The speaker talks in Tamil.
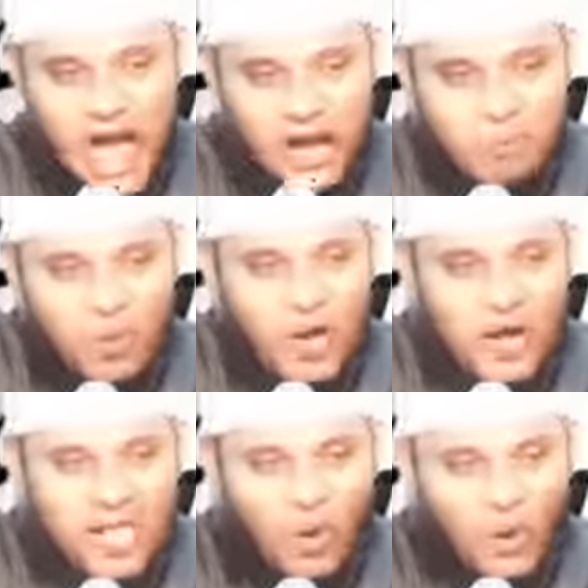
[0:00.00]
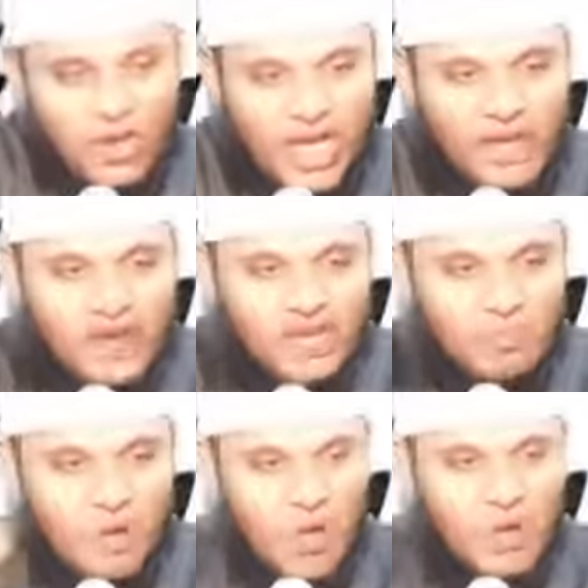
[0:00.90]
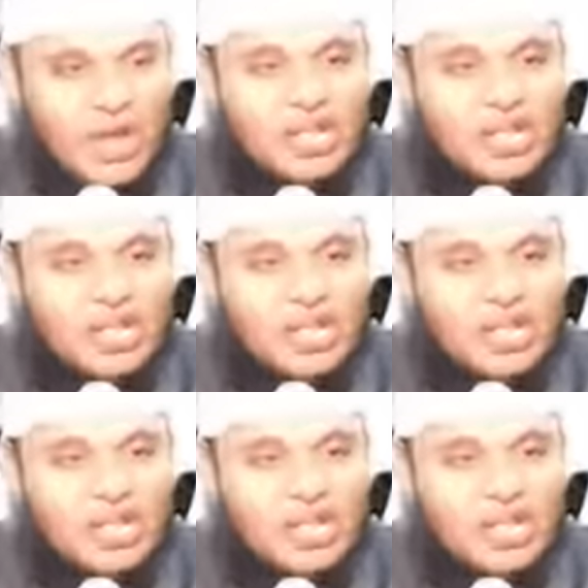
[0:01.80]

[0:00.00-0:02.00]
யார் புகழை கொடுக்க வேண்டுமோ